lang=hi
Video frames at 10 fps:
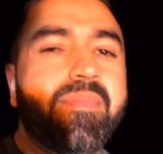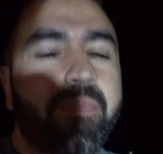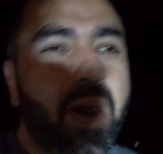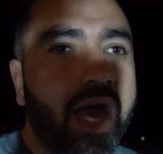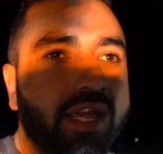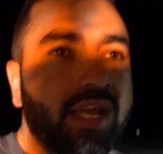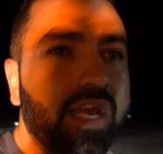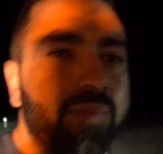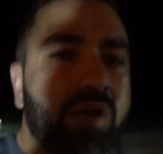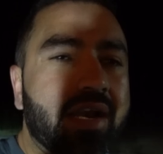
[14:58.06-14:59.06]
पे पार्किंग
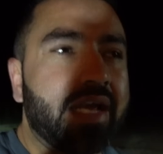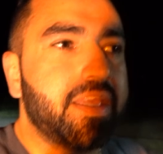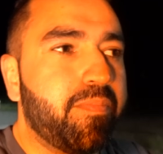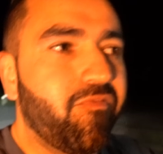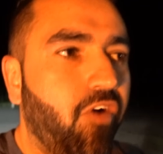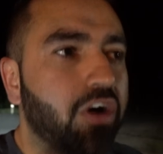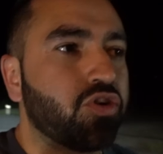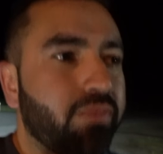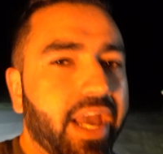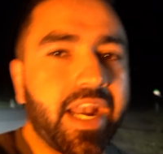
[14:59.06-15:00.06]
नहीं मिल रही थी
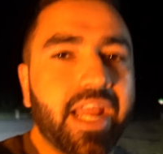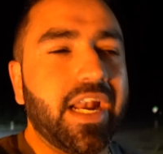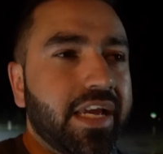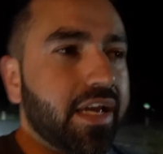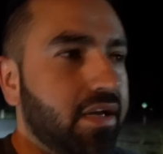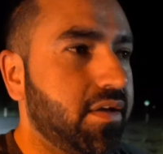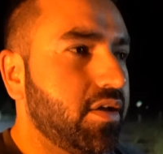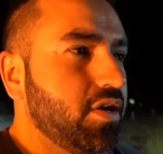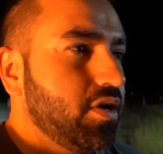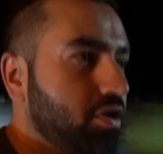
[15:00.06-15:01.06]
वॉशरूम करने के लिए
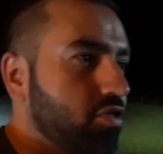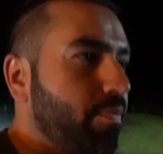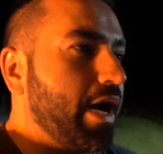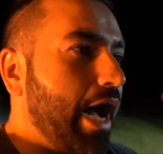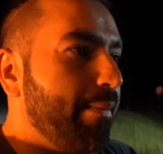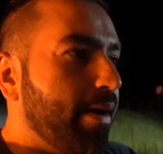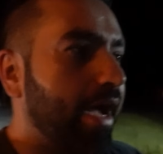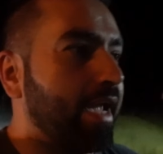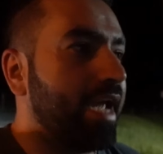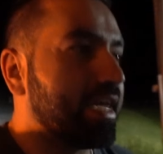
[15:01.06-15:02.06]
तो भगा बगा
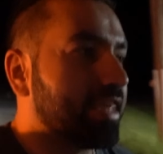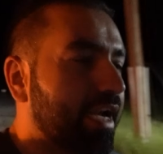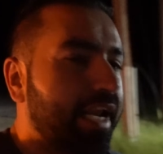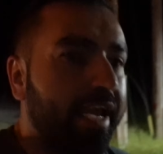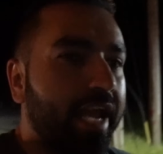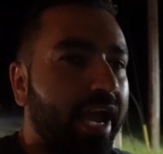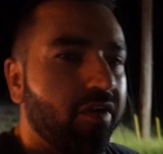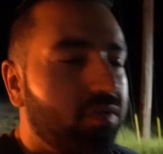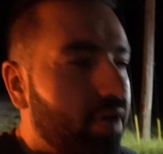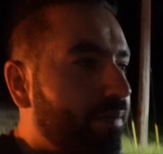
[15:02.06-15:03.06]
के यहाँ तक लेके आया
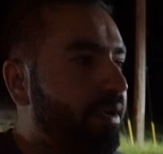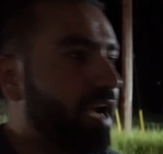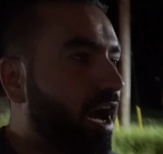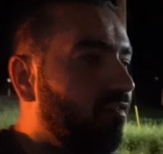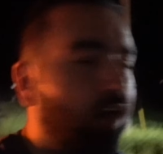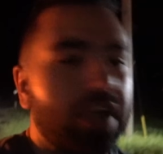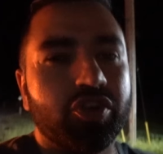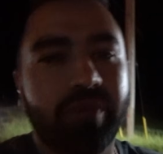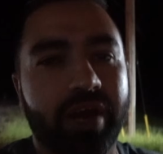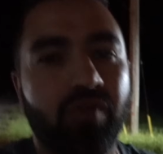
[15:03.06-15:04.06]
हूँ अभी यहाँ
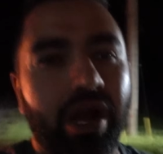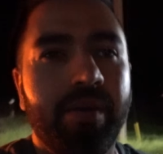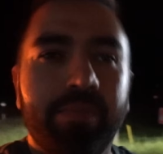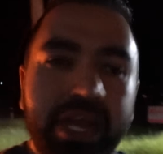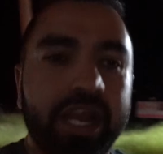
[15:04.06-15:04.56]
वॉशरूम करूंगा फिर